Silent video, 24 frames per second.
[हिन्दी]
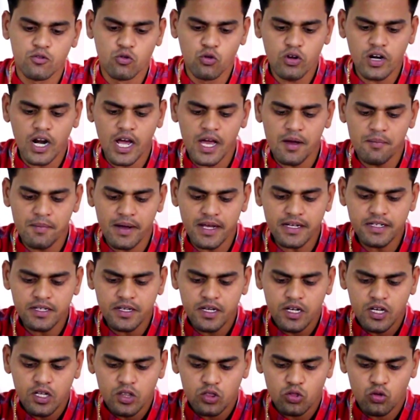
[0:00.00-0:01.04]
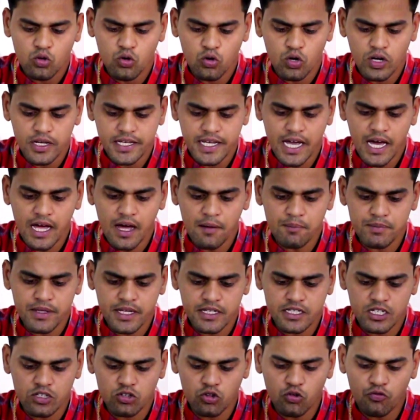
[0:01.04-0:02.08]
हो रहा है मैच तो यहाँ आप
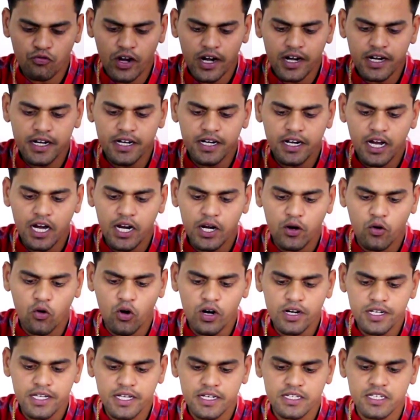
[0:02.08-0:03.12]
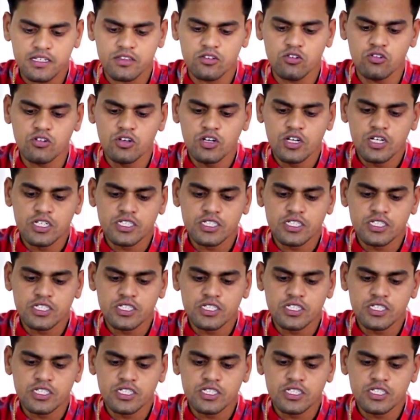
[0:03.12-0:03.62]
देख सकते हो फ्रेंड इनका रिकॉर्ड देख सकते हो